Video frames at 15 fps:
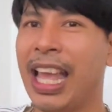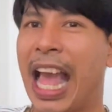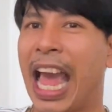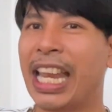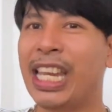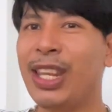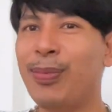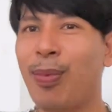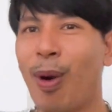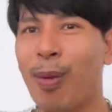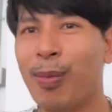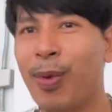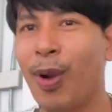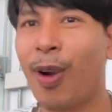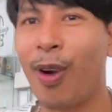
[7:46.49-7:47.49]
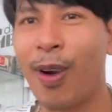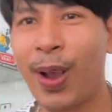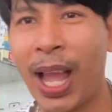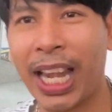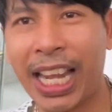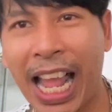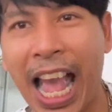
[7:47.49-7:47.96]
อันนี้ผมขอ
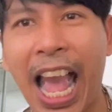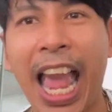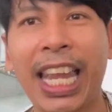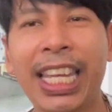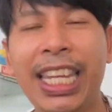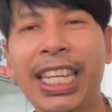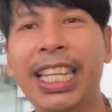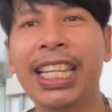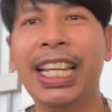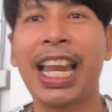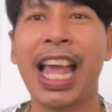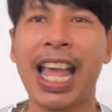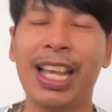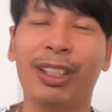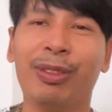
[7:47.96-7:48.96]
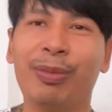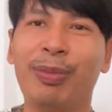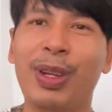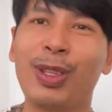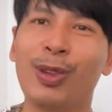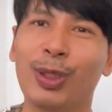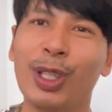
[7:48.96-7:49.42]
คัดค้านนิดนึงนะ มั
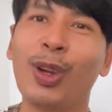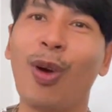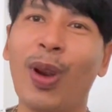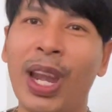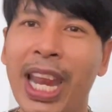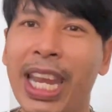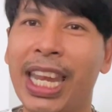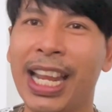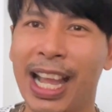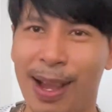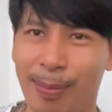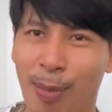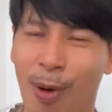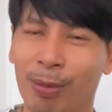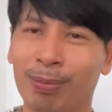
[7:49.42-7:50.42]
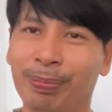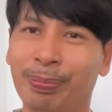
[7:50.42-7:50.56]
นอยู่ที่คนเล่นนะครับ ผม